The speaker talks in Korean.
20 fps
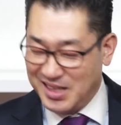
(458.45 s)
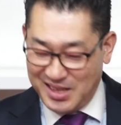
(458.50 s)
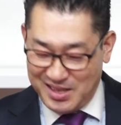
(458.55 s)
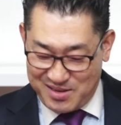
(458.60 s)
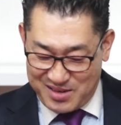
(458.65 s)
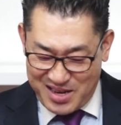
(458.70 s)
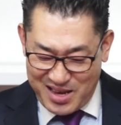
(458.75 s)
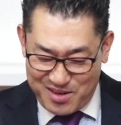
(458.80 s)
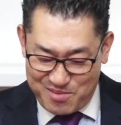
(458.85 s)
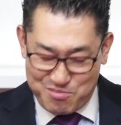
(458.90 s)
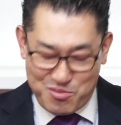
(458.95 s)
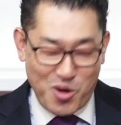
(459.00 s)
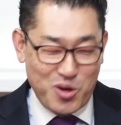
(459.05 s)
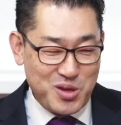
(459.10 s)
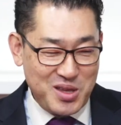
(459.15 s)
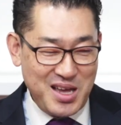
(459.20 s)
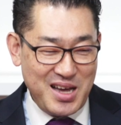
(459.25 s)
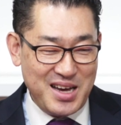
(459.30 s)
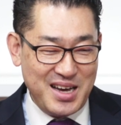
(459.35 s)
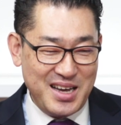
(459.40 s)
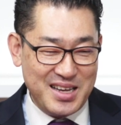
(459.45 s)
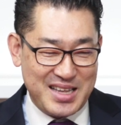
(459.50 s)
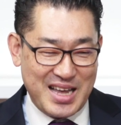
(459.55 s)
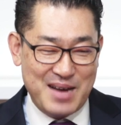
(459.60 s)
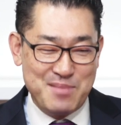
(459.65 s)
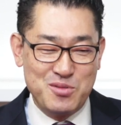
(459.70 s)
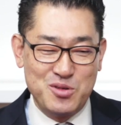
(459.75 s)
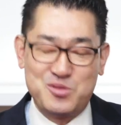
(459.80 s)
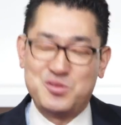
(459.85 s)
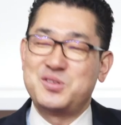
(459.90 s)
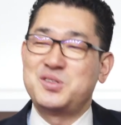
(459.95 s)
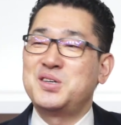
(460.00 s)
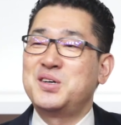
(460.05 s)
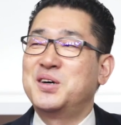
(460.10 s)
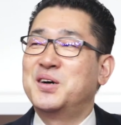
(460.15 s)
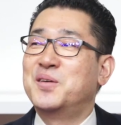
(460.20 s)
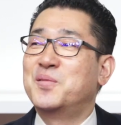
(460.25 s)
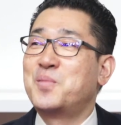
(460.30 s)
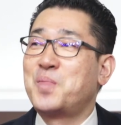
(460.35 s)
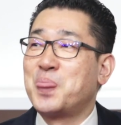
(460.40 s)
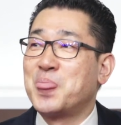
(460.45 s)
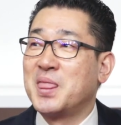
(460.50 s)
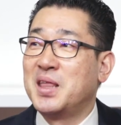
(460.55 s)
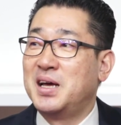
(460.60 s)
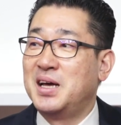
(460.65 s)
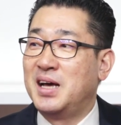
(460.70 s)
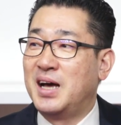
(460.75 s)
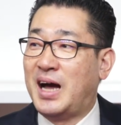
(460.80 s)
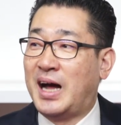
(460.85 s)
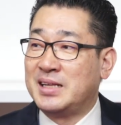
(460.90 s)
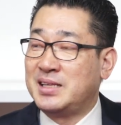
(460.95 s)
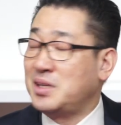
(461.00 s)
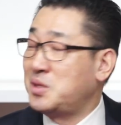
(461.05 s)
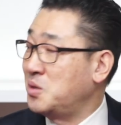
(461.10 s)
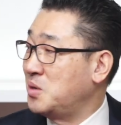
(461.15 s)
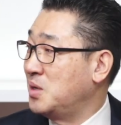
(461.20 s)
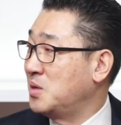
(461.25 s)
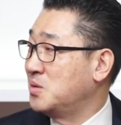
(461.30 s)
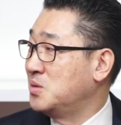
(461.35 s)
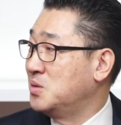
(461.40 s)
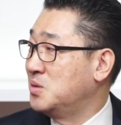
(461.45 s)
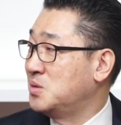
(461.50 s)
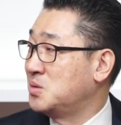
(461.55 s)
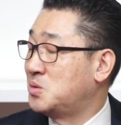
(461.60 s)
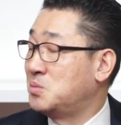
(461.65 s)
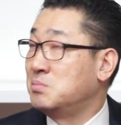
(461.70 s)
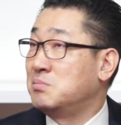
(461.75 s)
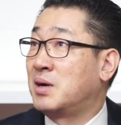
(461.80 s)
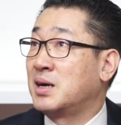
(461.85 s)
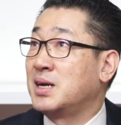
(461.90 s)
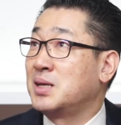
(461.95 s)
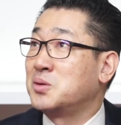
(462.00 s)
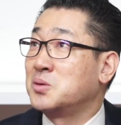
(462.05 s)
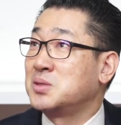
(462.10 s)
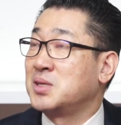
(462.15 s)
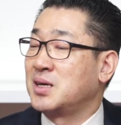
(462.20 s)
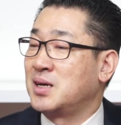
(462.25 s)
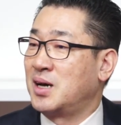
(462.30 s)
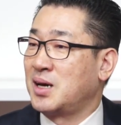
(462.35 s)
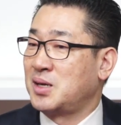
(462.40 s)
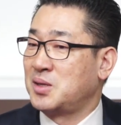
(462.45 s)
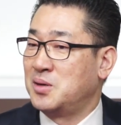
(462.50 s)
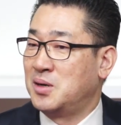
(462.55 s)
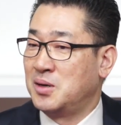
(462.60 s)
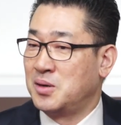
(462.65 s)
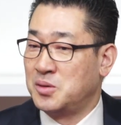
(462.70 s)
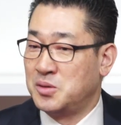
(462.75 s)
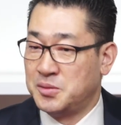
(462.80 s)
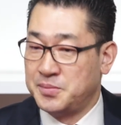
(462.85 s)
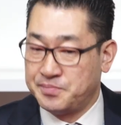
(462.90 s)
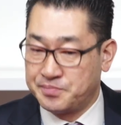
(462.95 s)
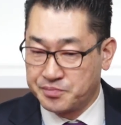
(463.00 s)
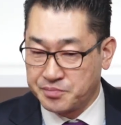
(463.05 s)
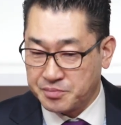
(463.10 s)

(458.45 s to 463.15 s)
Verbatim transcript: 그냥 먹다가 다 먹고서 안 됐더라고. 네. 막내 동생 같기도 하고.